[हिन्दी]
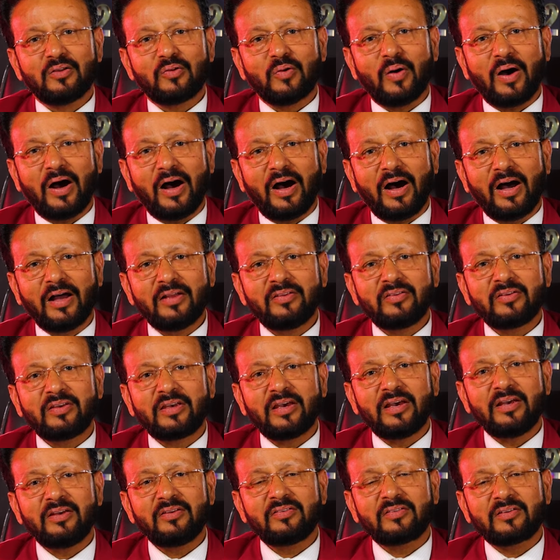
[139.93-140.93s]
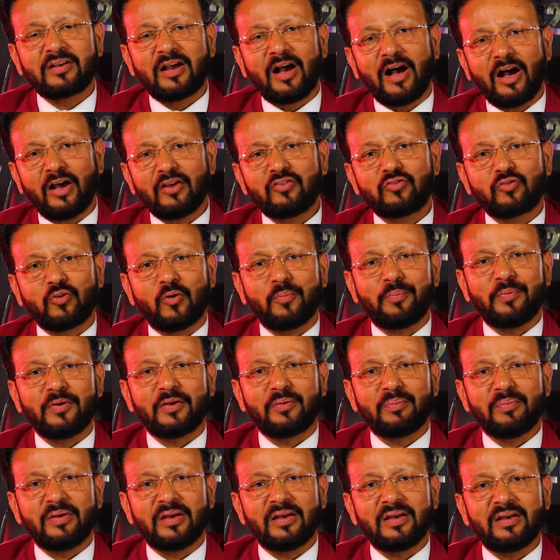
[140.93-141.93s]
तो आज के इस खास
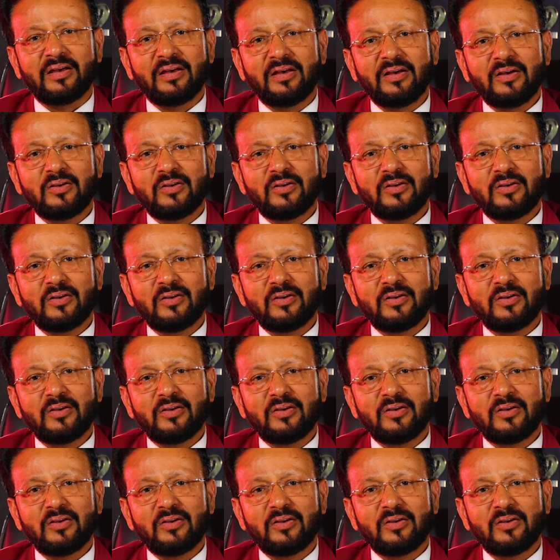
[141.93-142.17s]
टॉपिक में